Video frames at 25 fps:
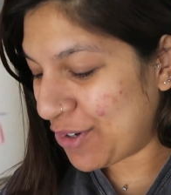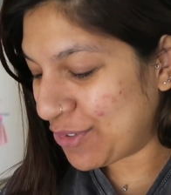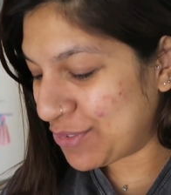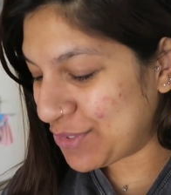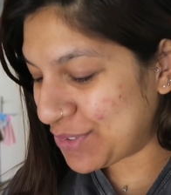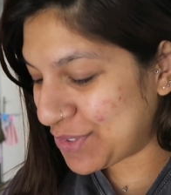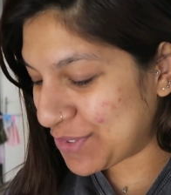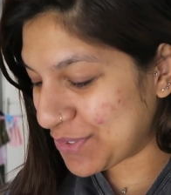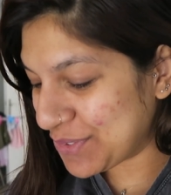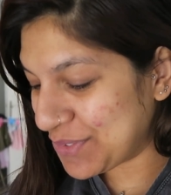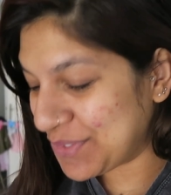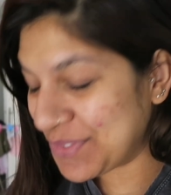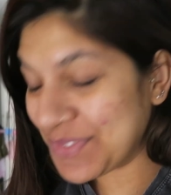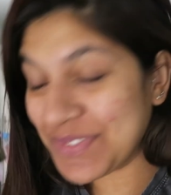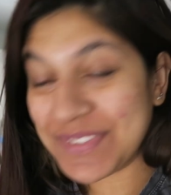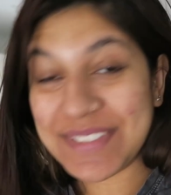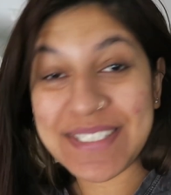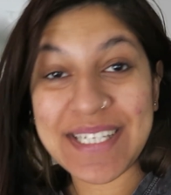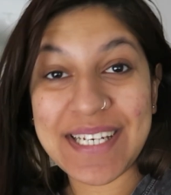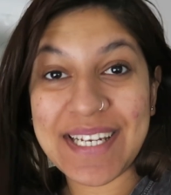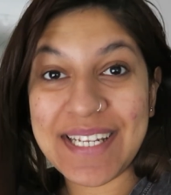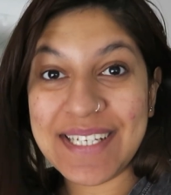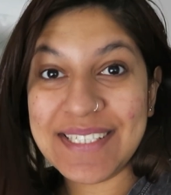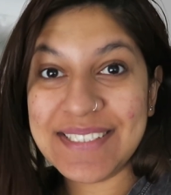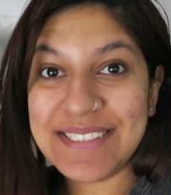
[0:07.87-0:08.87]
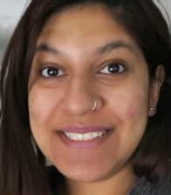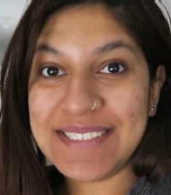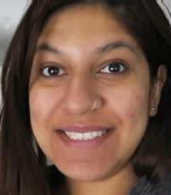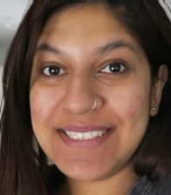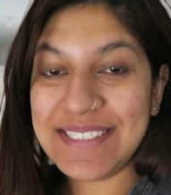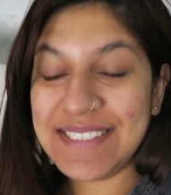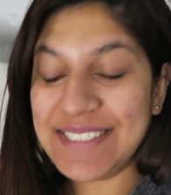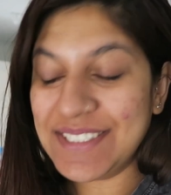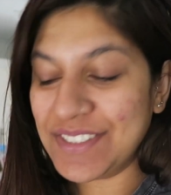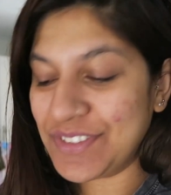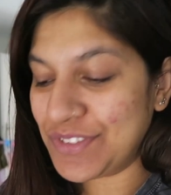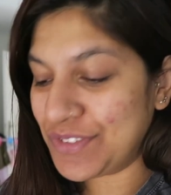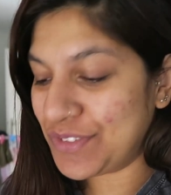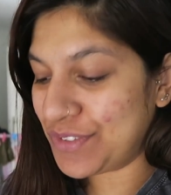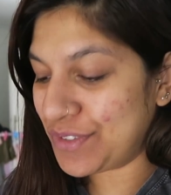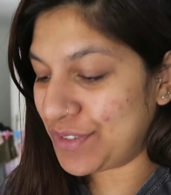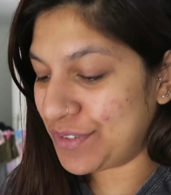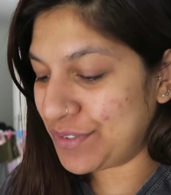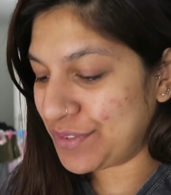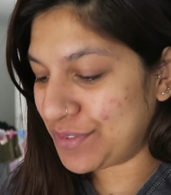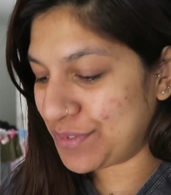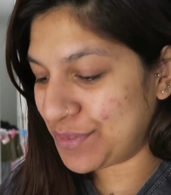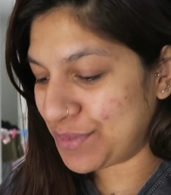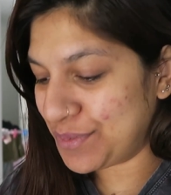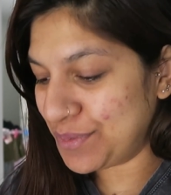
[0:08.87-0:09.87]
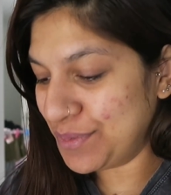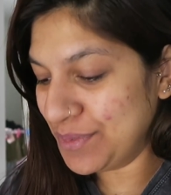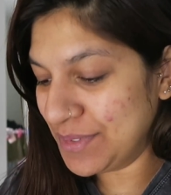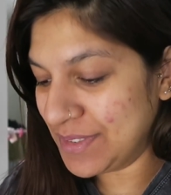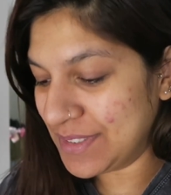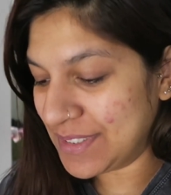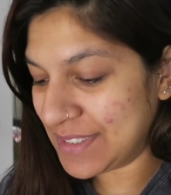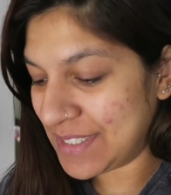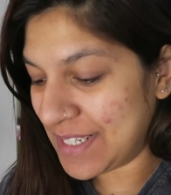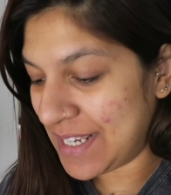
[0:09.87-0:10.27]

Aujourd'hui, on est lundi 9 août.